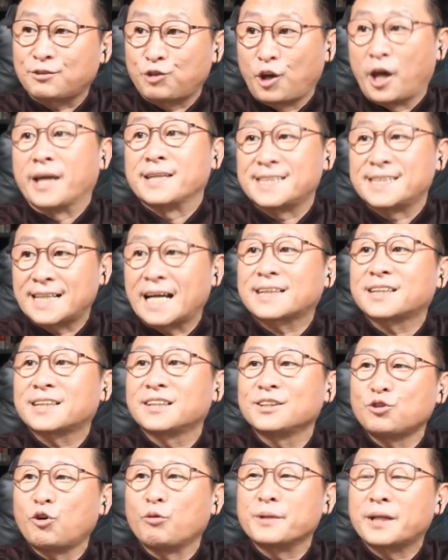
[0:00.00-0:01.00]
돼지
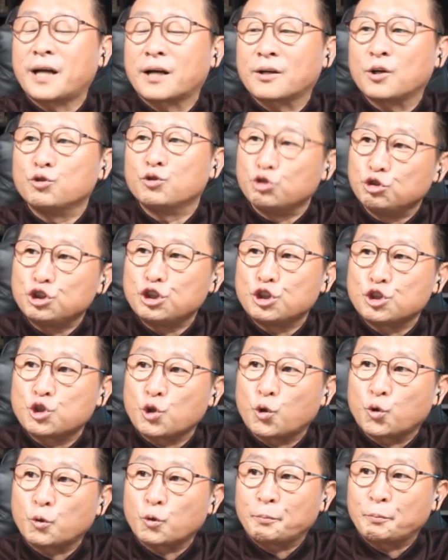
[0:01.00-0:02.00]
같은 놈이라고
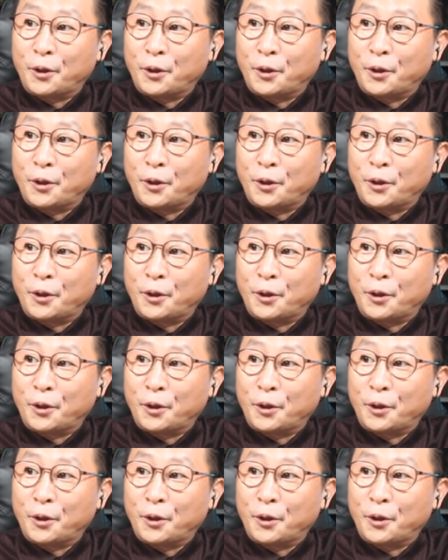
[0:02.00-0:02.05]
운유적으로